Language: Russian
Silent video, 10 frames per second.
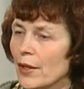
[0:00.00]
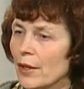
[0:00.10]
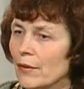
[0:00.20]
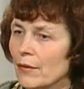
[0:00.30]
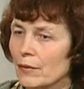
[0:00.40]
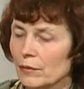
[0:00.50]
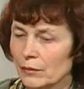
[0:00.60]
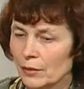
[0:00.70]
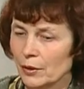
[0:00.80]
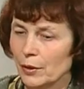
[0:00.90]

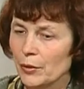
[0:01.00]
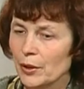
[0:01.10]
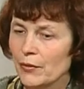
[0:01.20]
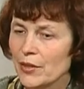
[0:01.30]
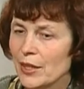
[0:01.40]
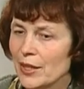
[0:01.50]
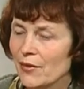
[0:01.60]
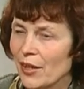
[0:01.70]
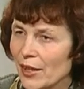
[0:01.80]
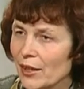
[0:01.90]
именно в среде
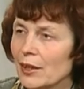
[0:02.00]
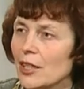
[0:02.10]
военных